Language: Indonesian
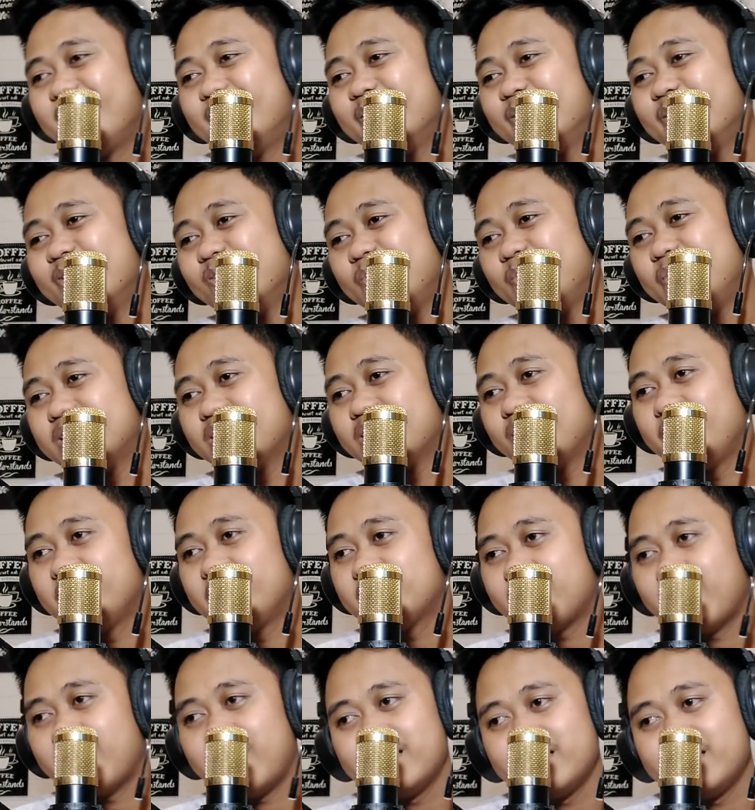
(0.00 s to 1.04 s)
aduh
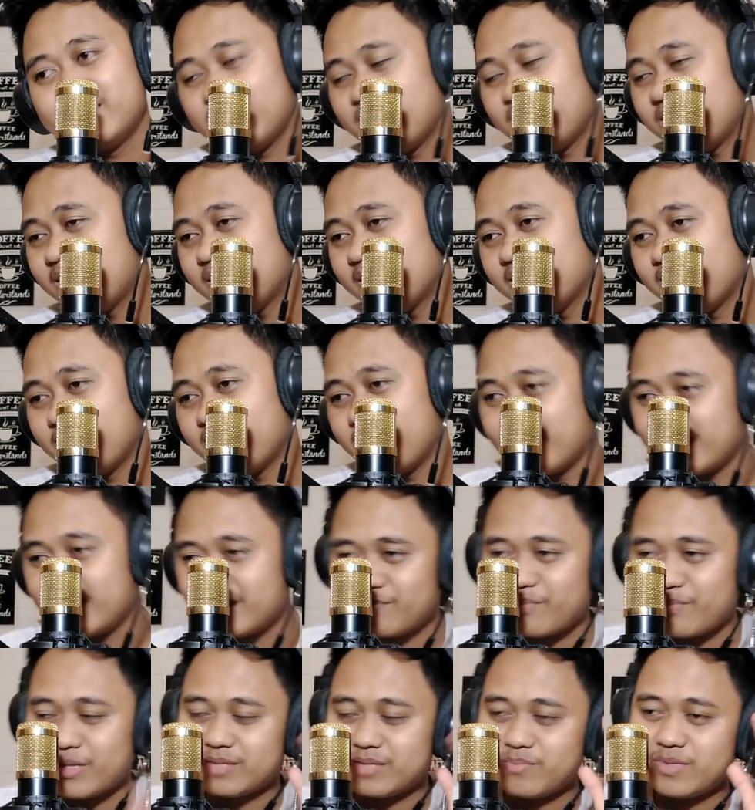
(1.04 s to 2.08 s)
bisa-bisanya ya
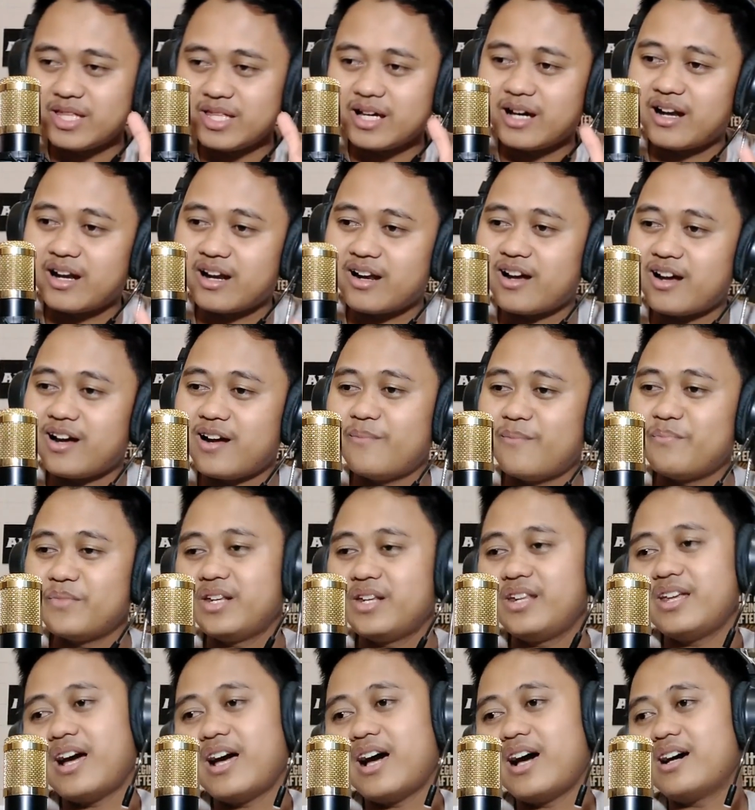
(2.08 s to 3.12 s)
sempat-sempat tak rekam
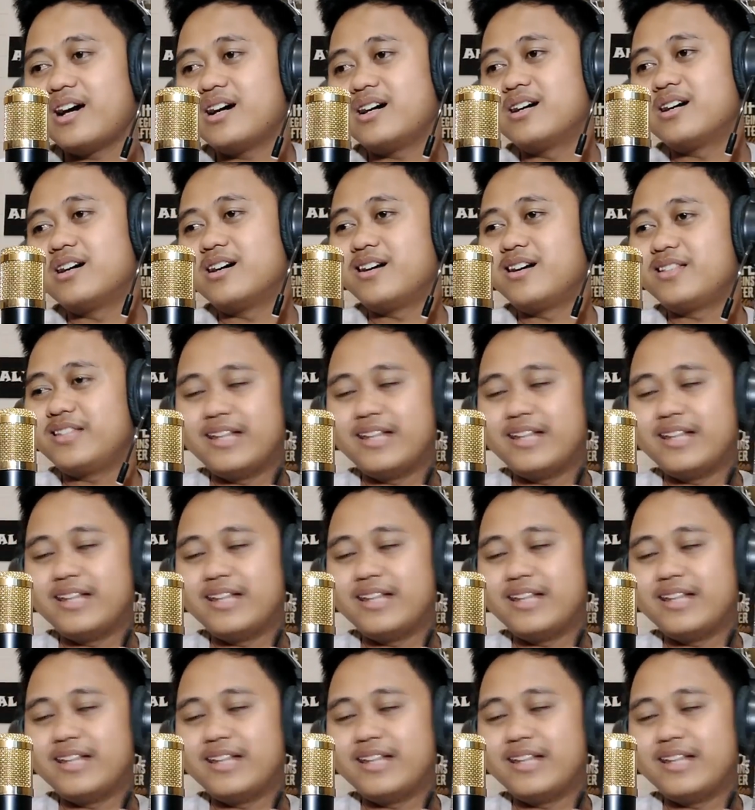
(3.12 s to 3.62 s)
ini ya uh,